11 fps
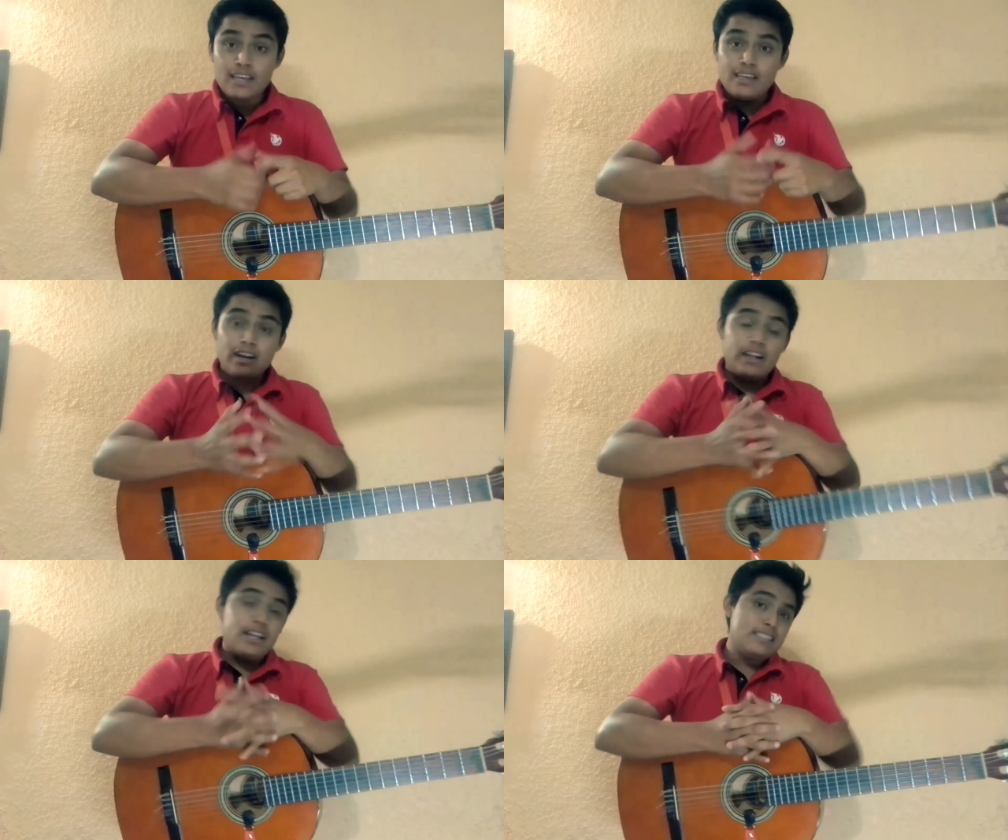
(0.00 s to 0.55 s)

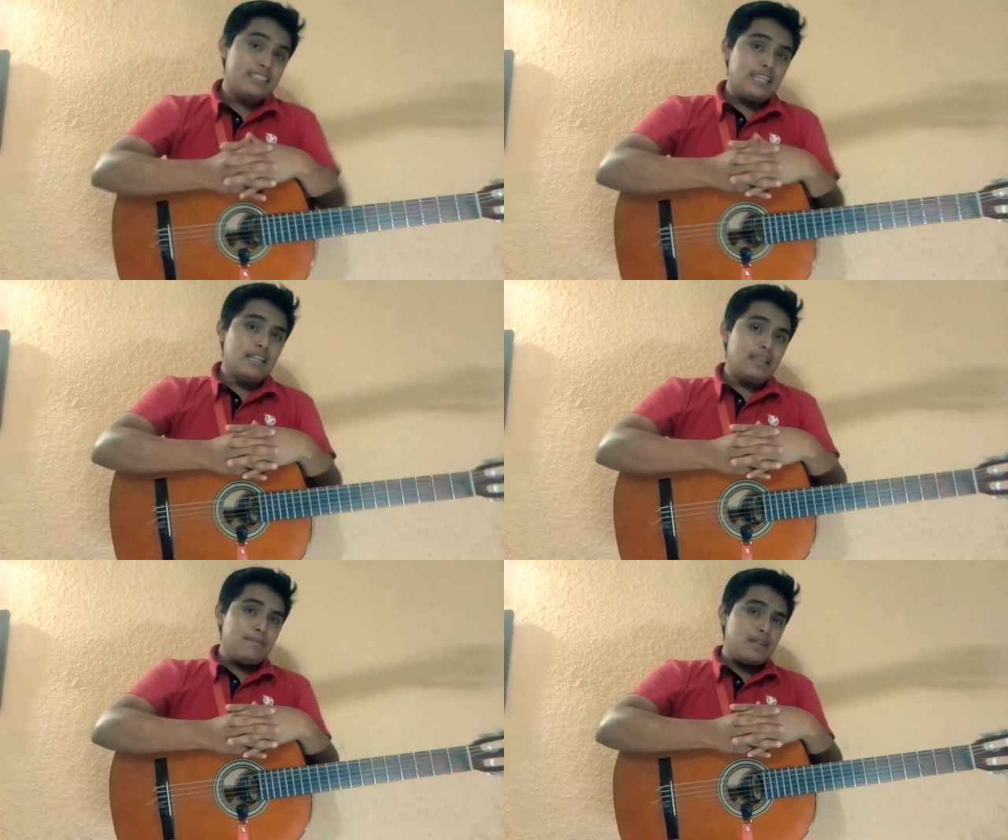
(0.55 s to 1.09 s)
Quiero
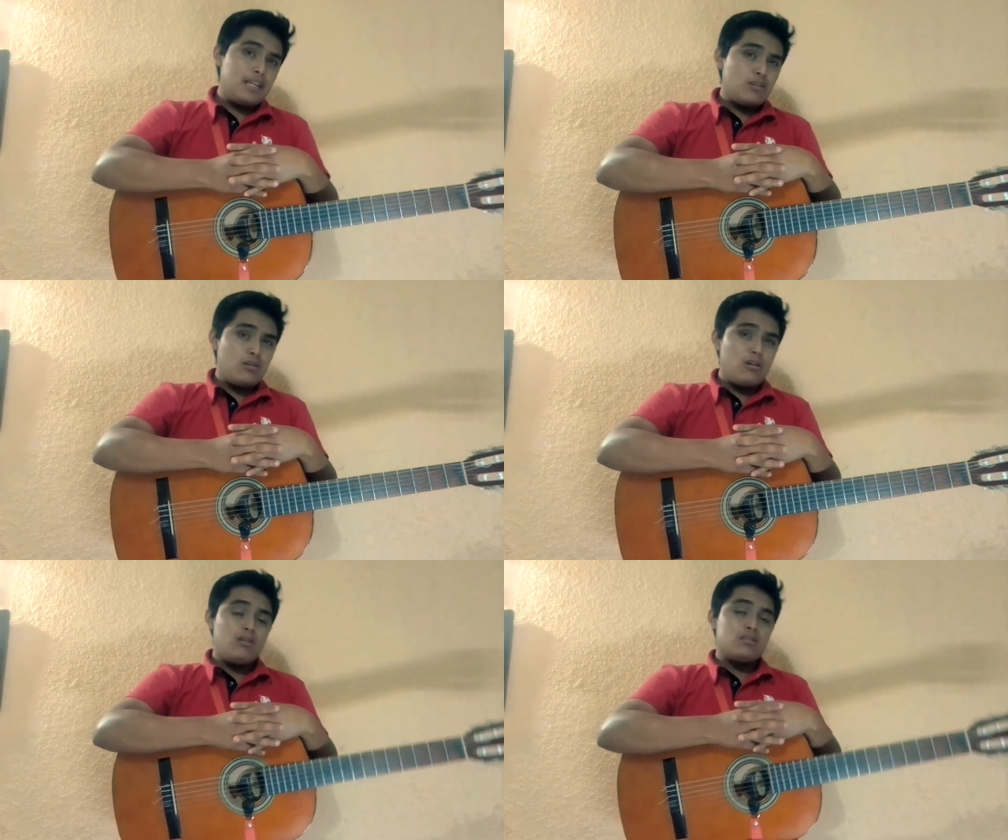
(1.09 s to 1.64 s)
agradecer también a
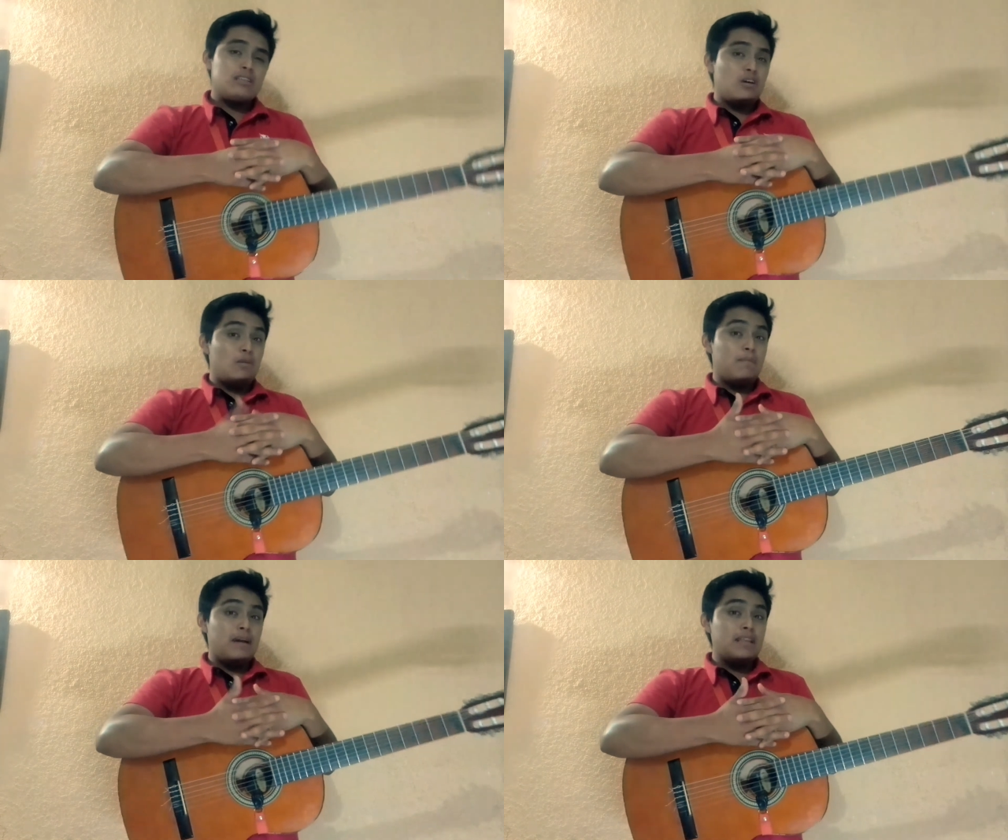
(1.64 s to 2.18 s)
todos los que
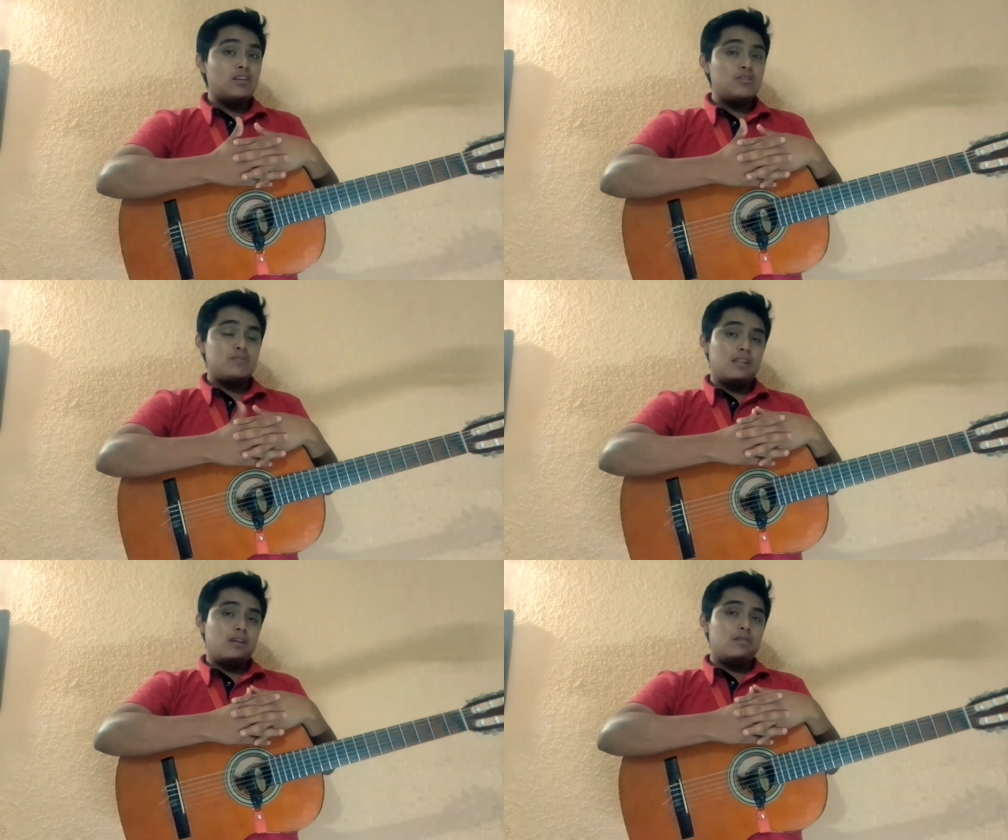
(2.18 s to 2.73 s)
comparten los
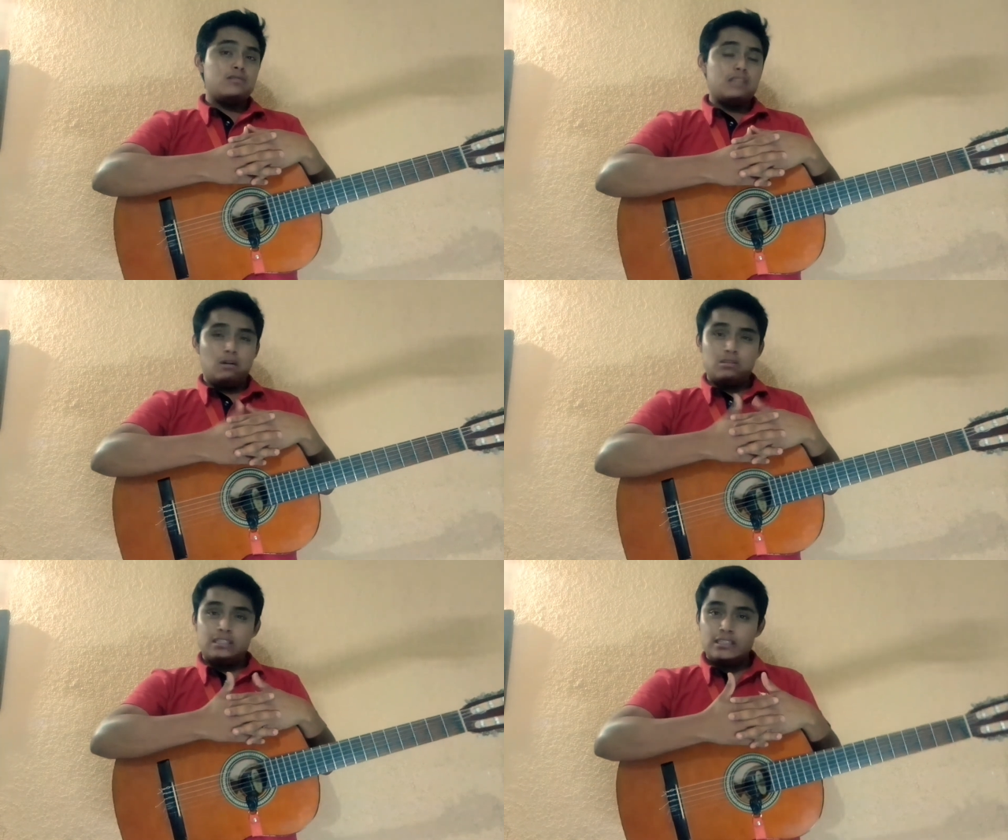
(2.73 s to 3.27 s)
videos, a
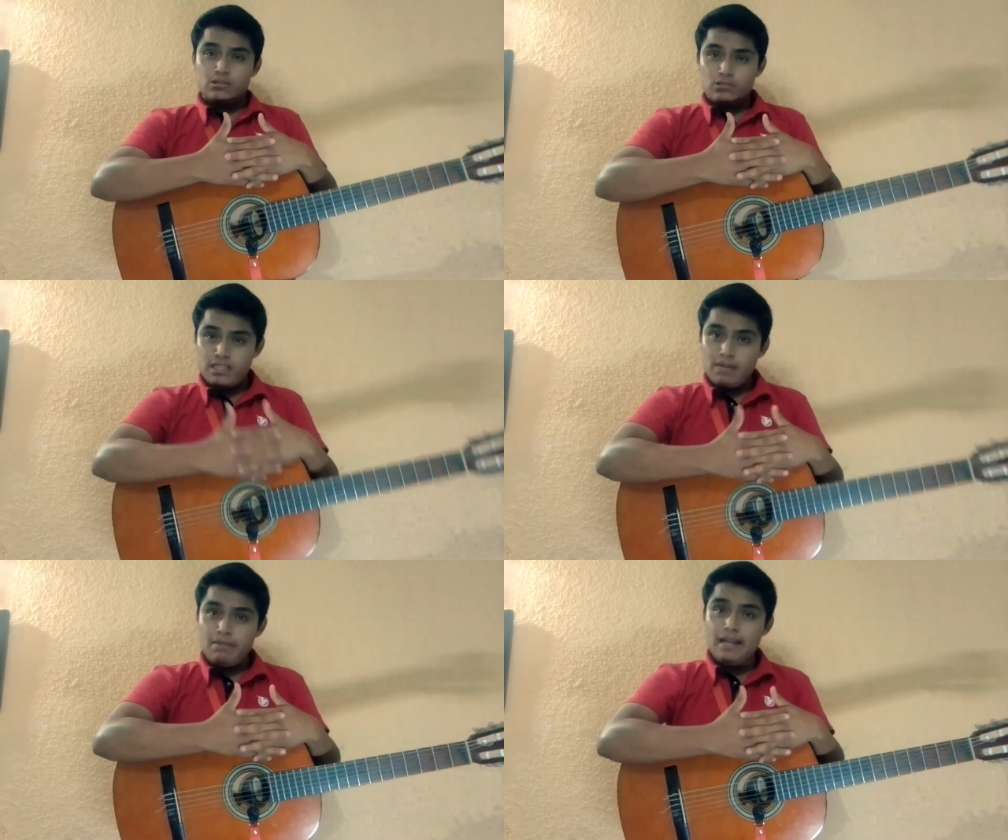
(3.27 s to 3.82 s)
los que se
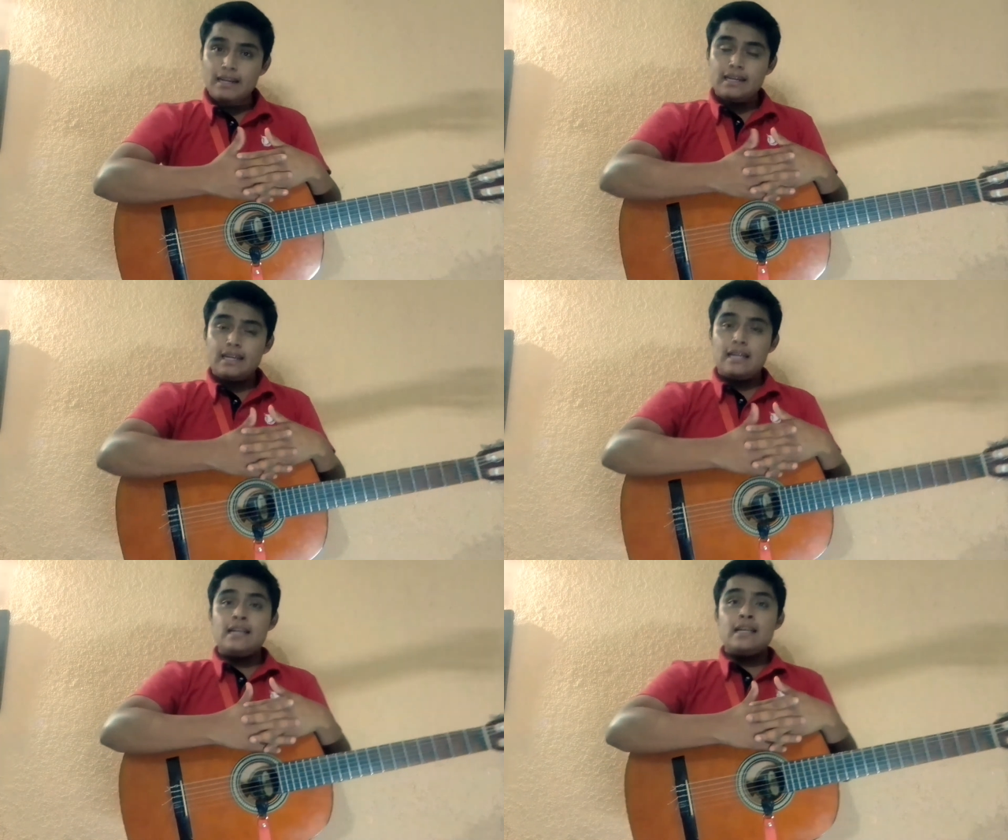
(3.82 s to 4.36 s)
suscriben al
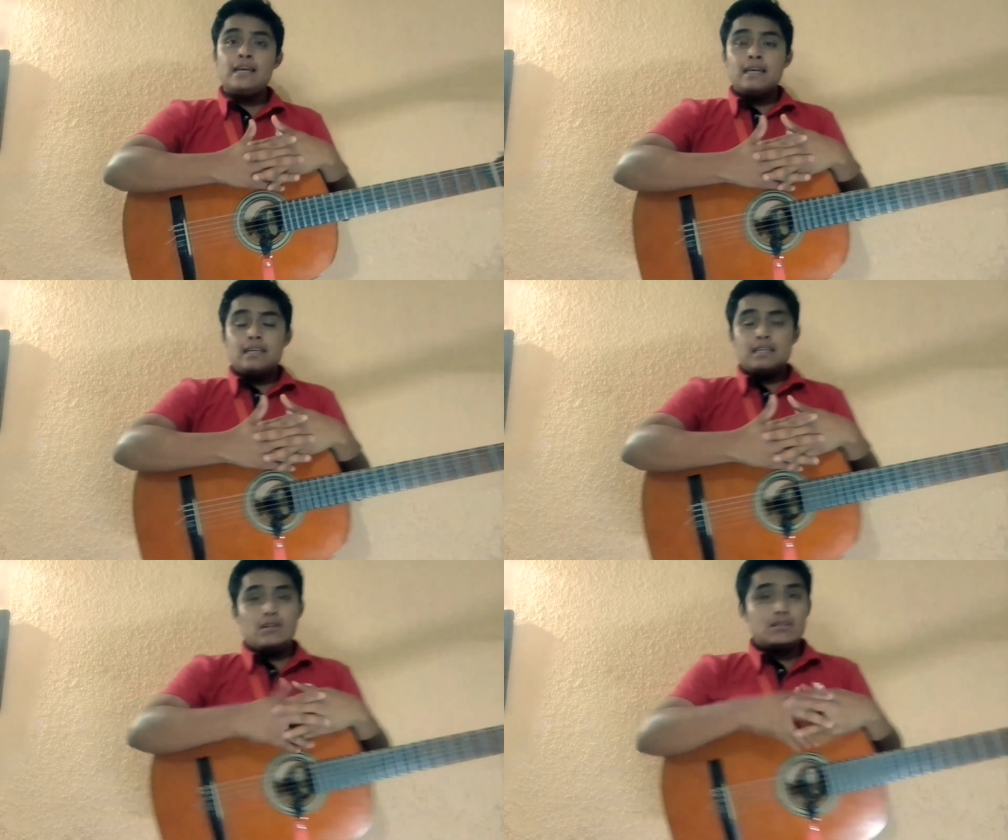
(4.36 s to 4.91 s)
canal
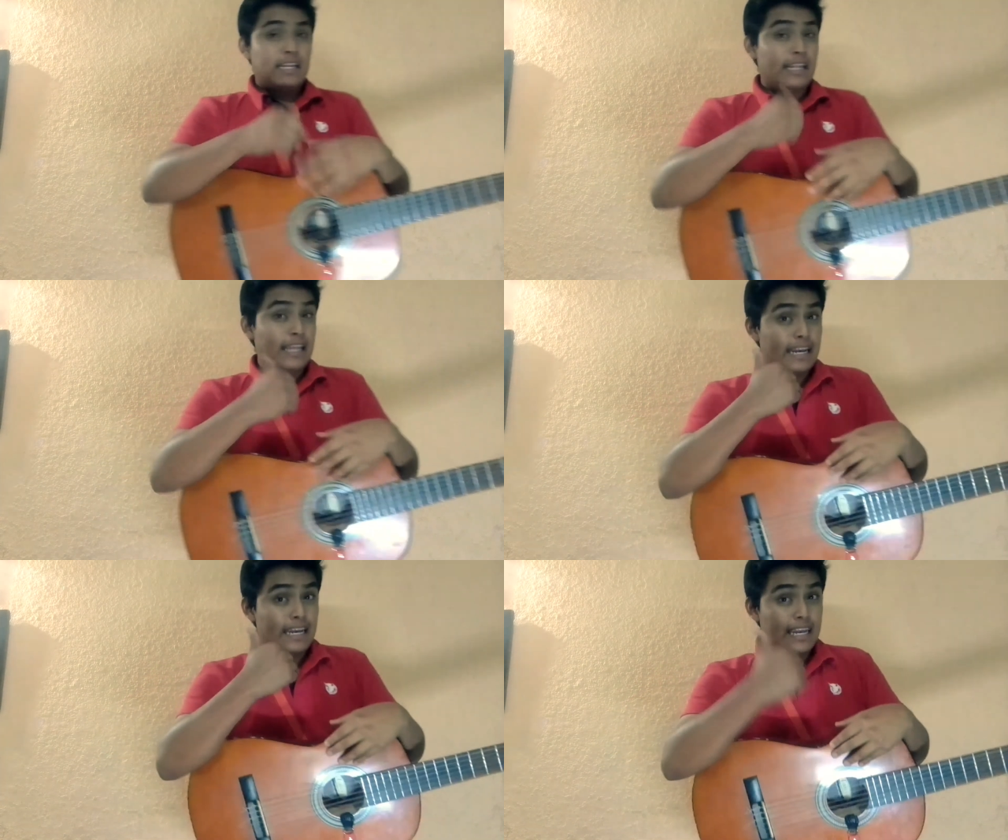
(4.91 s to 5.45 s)
y a los que le
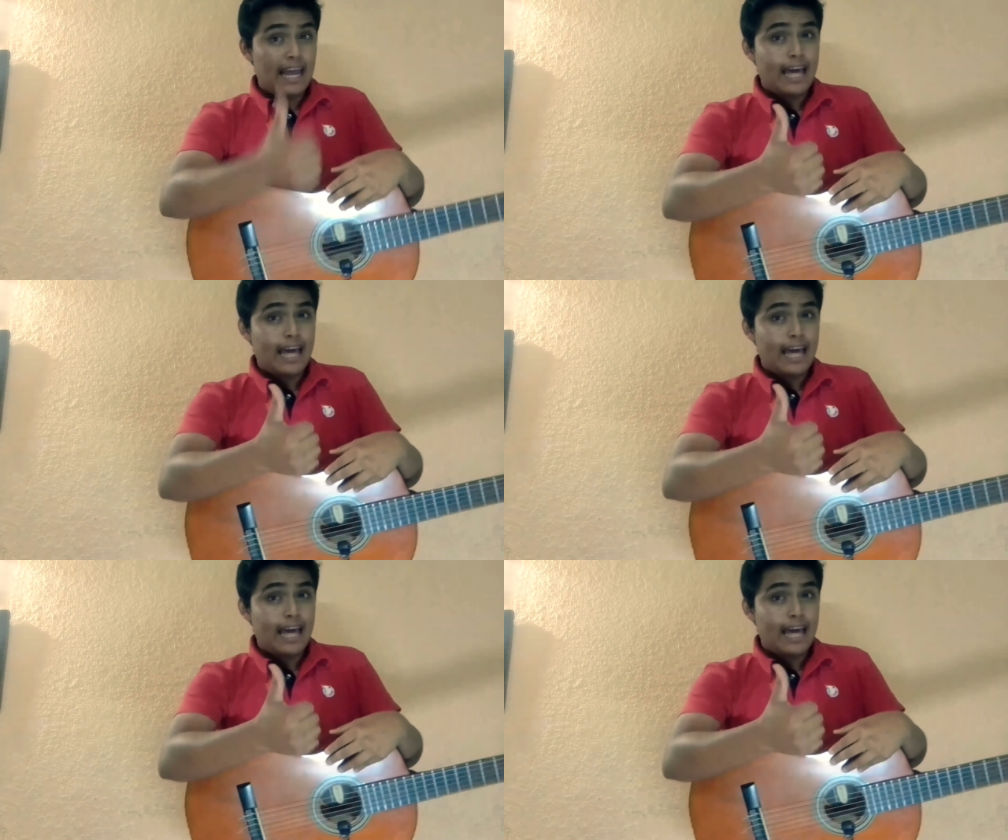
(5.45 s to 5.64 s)
dan